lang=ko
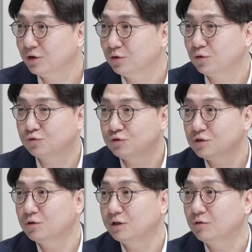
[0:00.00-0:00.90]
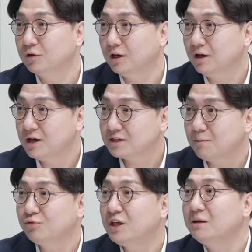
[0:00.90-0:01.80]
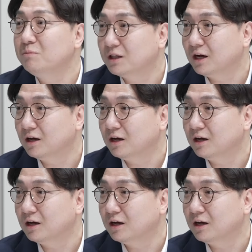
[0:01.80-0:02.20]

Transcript: 그렇죠. 이것도 출석 인원의 3분의 2입니다.